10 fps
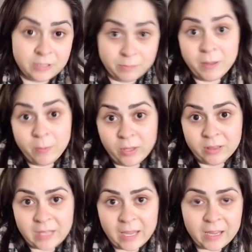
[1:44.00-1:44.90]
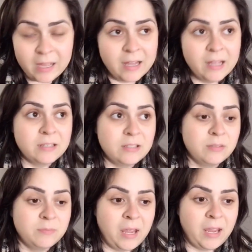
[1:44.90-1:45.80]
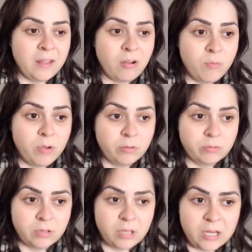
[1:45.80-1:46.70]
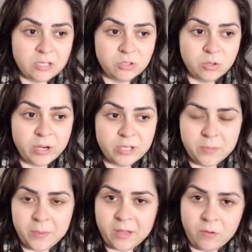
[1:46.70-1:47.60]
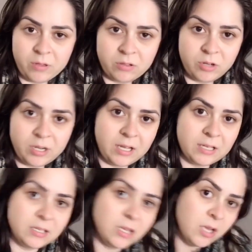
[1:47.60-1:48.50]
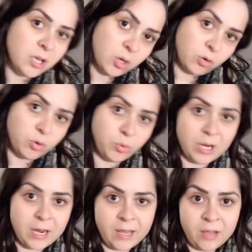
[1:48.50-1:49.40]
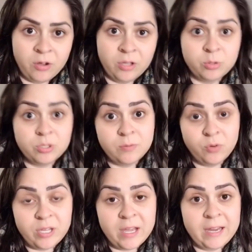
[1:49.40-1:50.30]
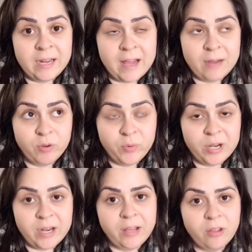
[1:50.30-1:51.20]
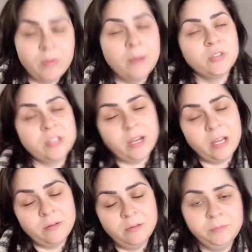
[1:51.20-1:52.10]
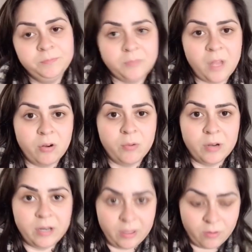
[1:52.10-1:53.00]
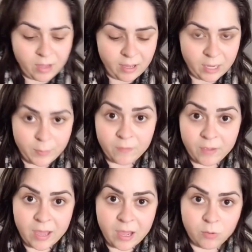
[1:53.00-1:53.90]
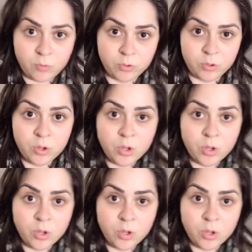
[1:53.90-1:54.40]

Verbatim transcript: vivo en Texas, me queda como tres horas y media, cuatro horas Nuevo Laredo, entonces voy a ir a Nuevo Laredo, vamos a ir a Nuevo Laredo a que me vea un,